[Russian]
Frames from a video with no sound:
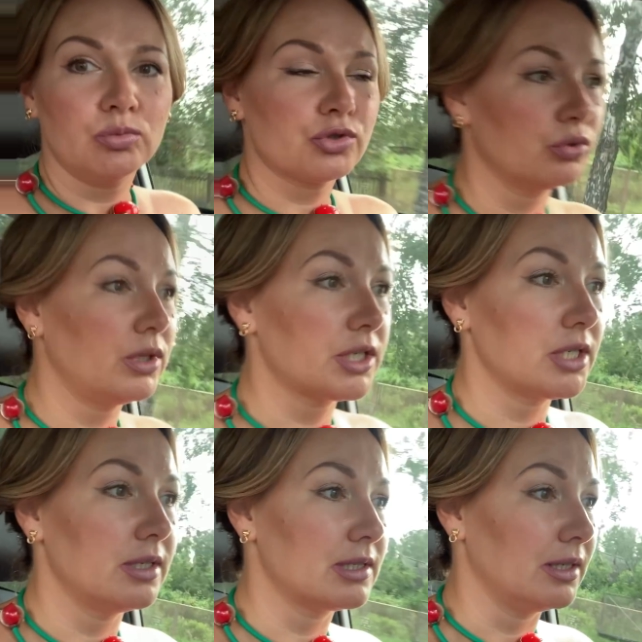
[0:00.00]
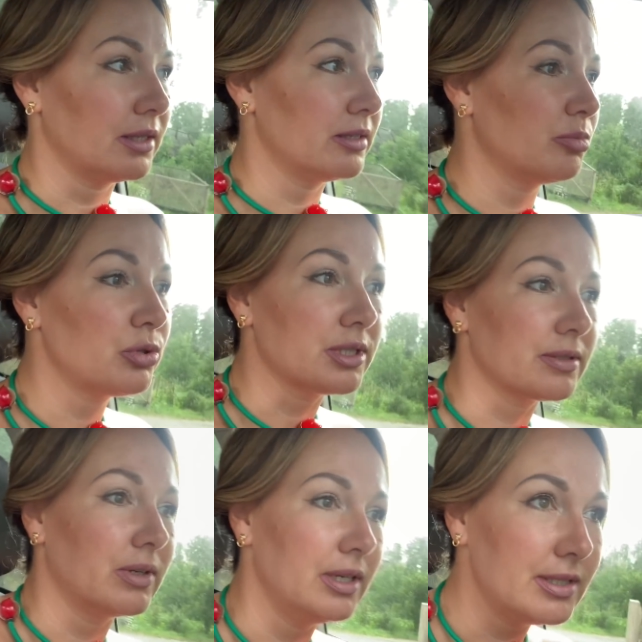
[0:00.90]
думаю, что даже если они сбросят
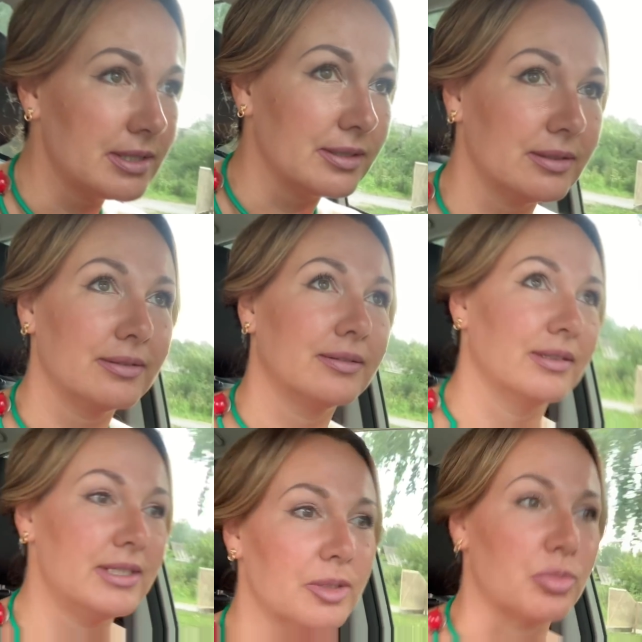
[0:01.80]
свои листья, листья